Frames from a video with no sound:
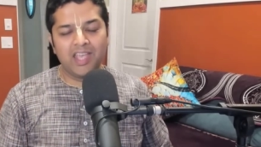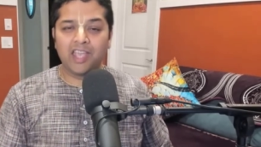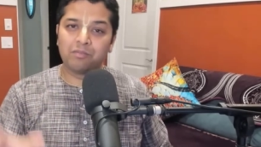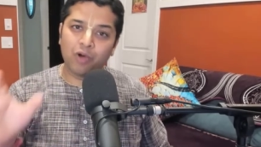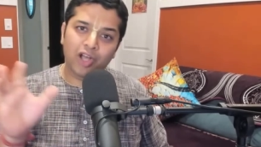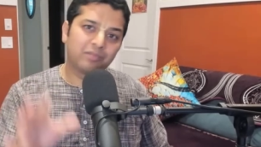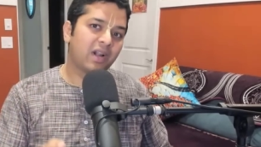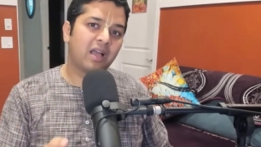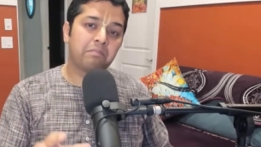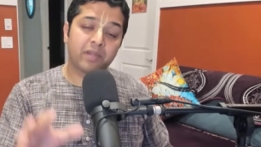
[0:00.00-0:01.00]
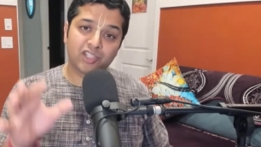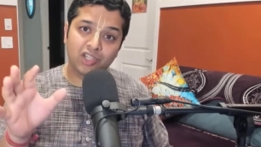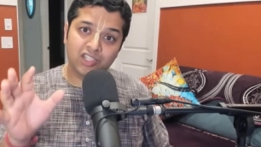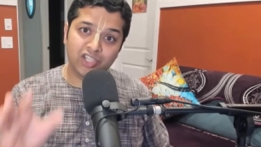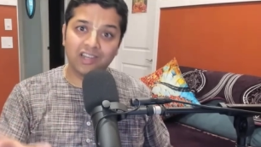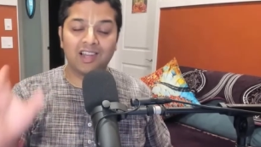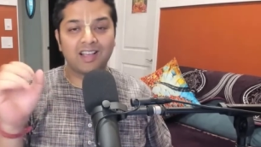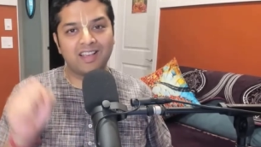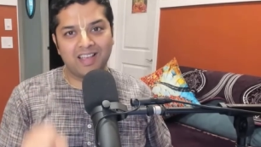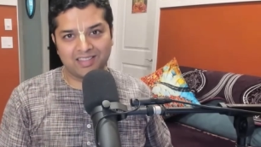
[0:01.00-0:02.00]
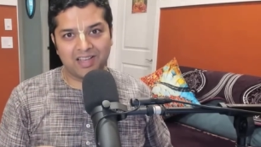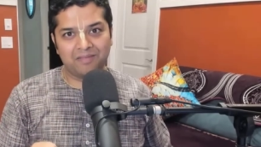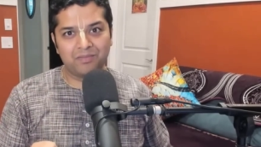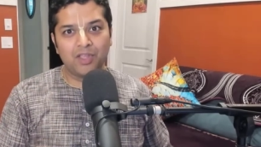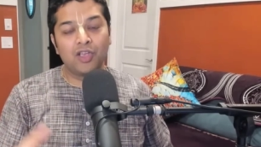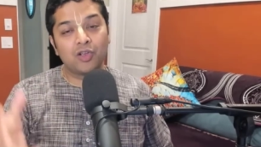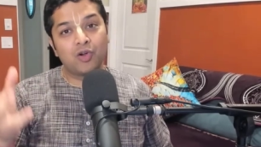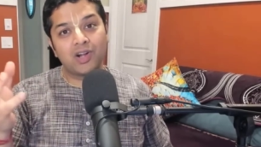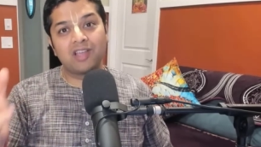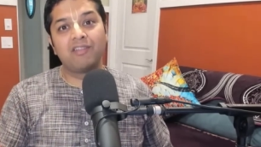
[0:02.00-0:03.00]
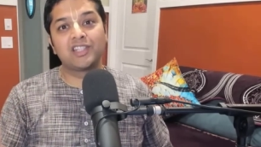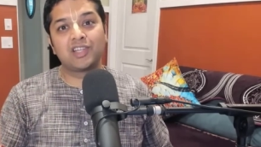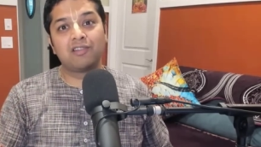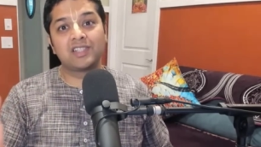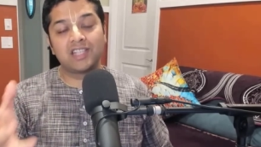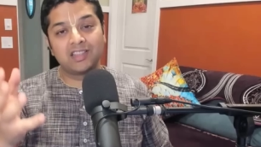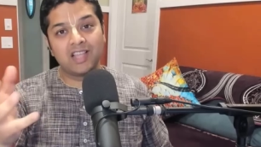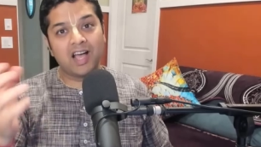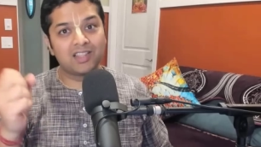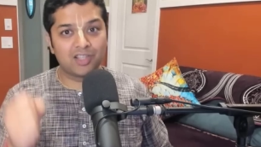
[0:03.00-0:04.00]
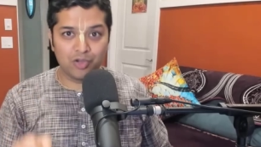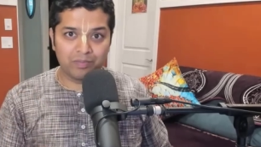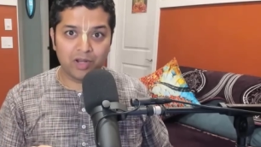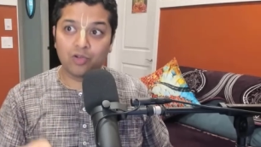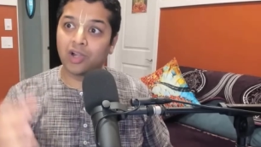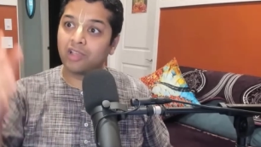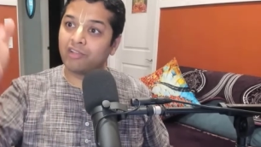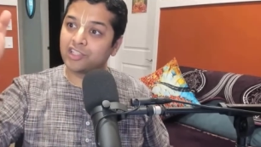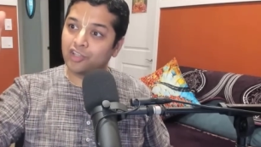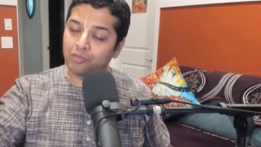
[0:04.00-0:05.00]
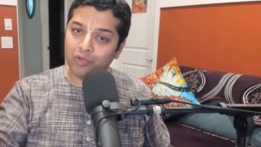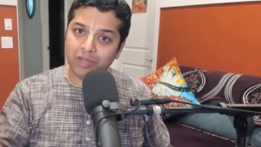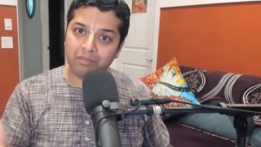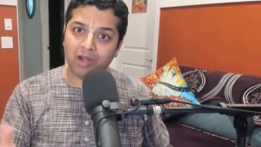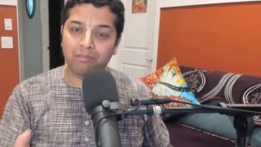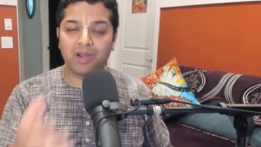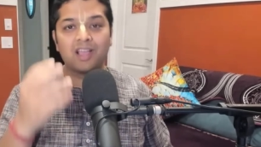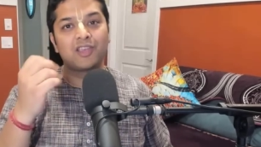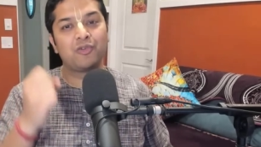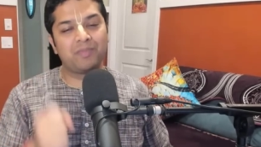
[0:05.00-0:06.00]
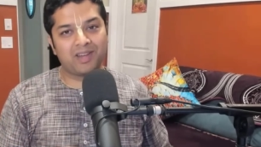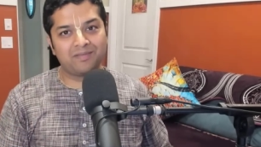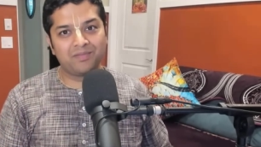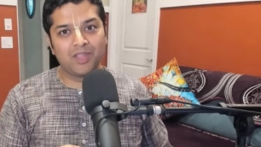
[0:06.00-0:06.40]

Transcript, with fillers: एक बहुत बड़ा प्रश्न चिन्ह लग गया था गौड़िया वैष्णव सिद्धांत के ऊपर गौड़िया वैष्णव पूरी परंपरा के ऊपर